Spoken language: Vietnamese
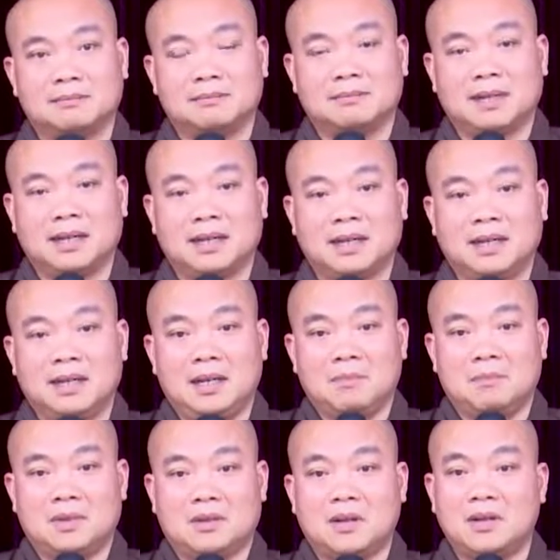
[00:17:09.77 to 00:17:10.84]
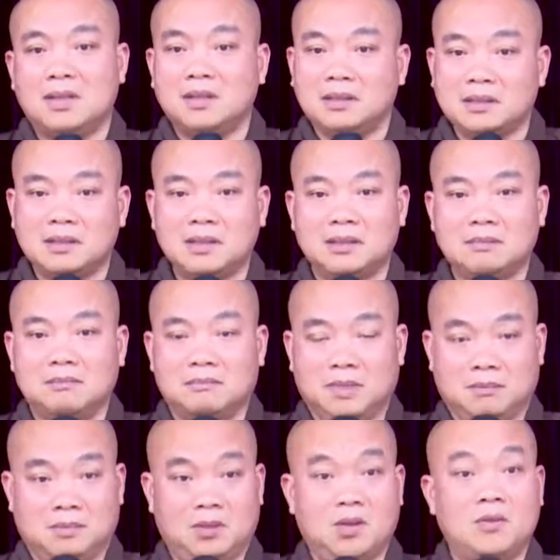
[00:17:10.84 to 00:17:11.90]
Mà mình có kiến thức ấy,
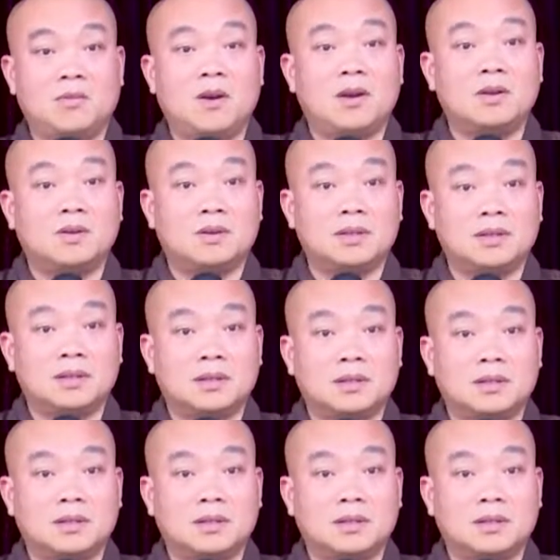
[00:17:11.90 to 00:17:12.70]
mình mới đối phó nổi.